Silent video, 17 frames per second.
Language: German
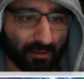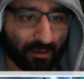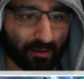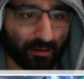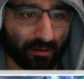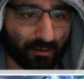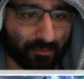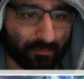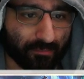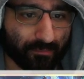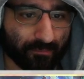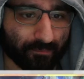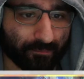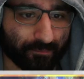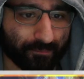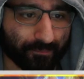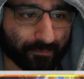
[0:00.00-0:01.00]

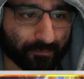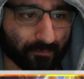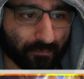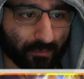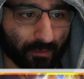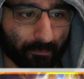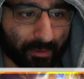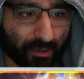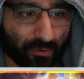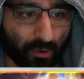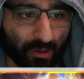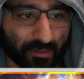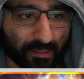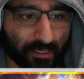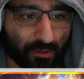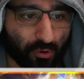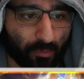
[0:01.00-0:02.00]
Ähm, bin
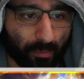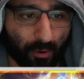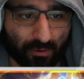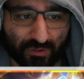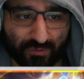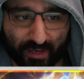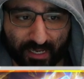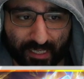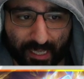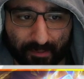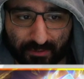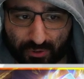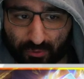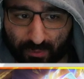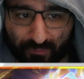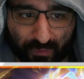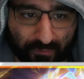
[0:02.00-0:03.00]
Gold-Elo, braucht zweite Games,
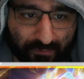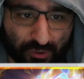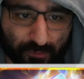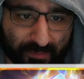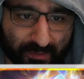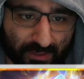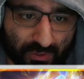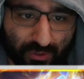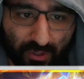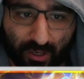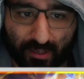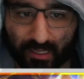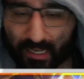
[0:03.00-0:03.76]
Yumi vernünftig spielen zu können.